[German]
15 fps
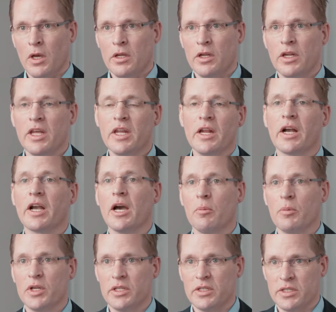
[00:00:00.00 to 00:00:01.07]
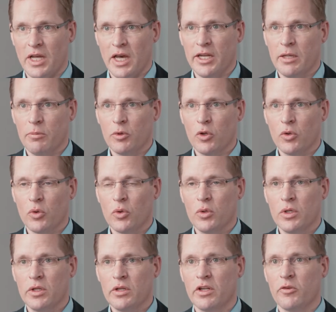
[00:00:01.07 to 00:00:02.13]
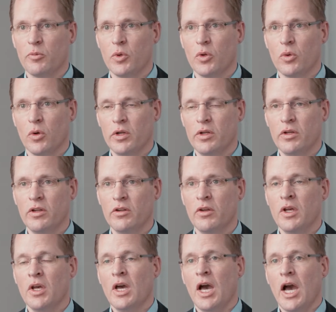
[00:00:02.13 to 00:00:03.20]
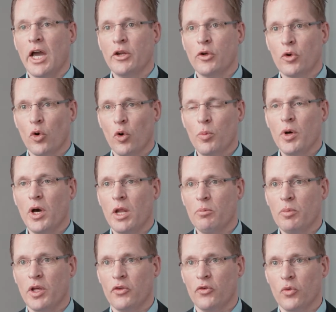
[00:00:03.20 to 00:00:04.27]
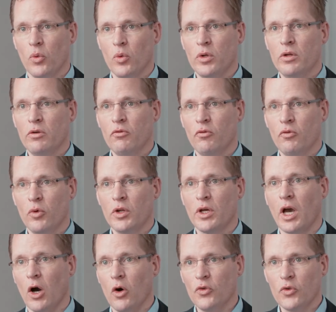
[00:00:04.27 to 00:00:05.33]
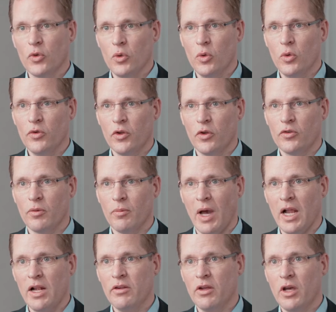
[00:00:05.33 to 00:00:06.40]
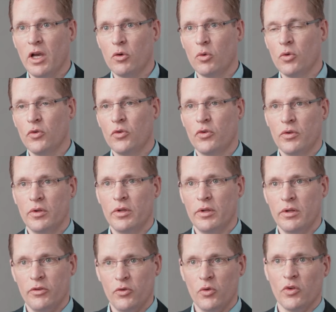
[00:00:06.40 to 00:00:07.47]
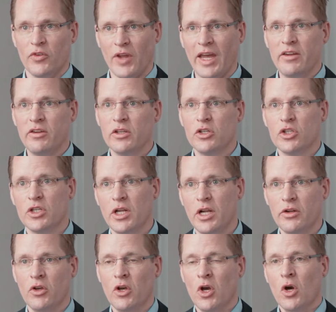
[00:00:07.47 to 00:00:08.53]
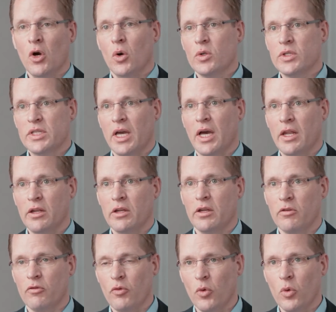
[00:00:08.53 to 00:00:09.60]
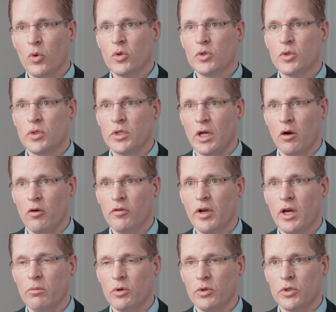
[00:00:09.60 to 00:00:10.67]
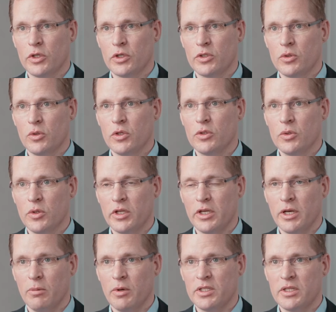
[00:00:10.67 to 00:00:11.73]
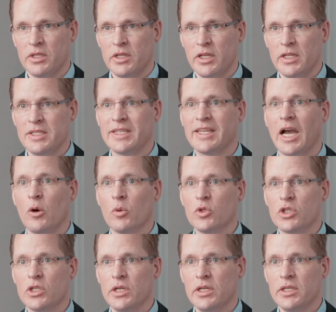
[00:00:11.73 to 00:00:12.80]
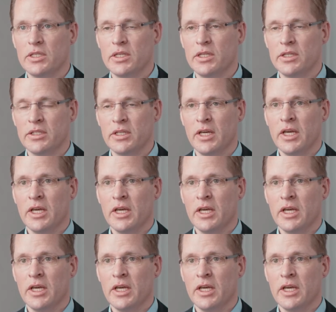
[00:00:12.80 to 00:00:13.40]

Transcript: ein Inner-Company Startup gegründet. Das bedeutet, eine Gruppe an Personen wurde rausgelöst aus dem Alltag und zur Seite gestellt und sie hatten den Fokus und die Aufgabe und die Ressourcen und die Kapazitäten, sich ausschließlich